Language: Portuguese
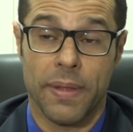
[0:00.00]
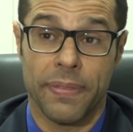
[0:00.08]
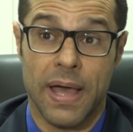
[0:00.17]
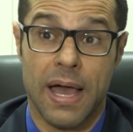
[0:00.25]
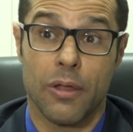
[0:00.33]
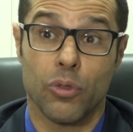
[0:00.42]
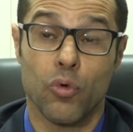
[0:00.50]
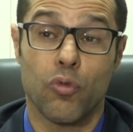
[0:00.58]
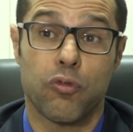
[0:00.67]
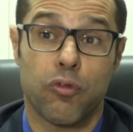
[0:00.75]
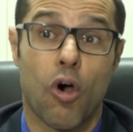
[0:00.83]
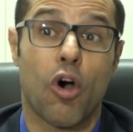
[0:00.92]
na, no
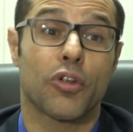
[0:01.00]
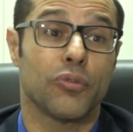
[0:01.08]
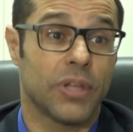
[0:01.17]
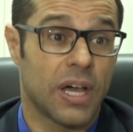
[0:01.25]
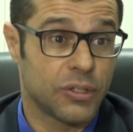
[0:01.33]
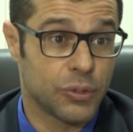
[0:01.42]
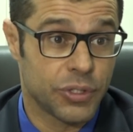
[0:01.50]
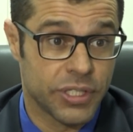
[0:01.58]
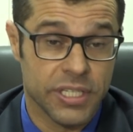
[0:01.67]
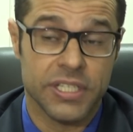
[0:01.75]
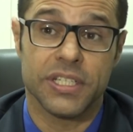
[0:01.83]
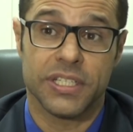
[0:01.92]
Fórum da
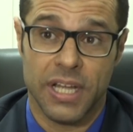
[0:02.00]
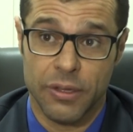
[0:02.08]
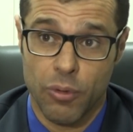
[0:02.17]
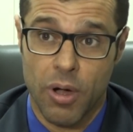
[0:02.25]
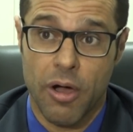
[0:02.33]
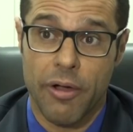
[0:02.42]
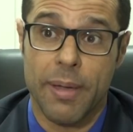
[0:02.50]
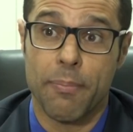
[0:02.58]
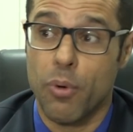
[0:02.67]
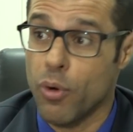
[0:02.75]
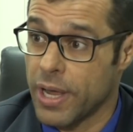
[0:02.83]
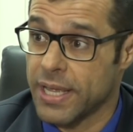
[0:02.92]
Justiça Estadual. É
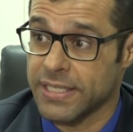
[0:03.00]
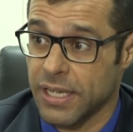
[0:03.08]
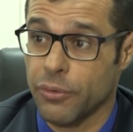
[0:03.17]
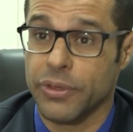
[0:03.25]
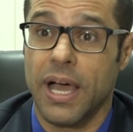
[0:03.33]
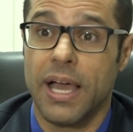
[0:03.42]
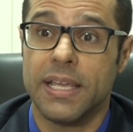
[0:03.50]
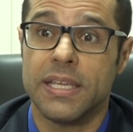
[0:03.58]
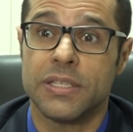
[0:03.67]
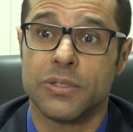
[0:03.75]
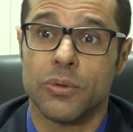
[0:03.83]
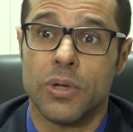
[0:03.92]
bom ressaltar
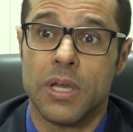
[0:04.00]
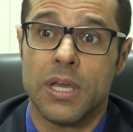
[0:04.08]
isso,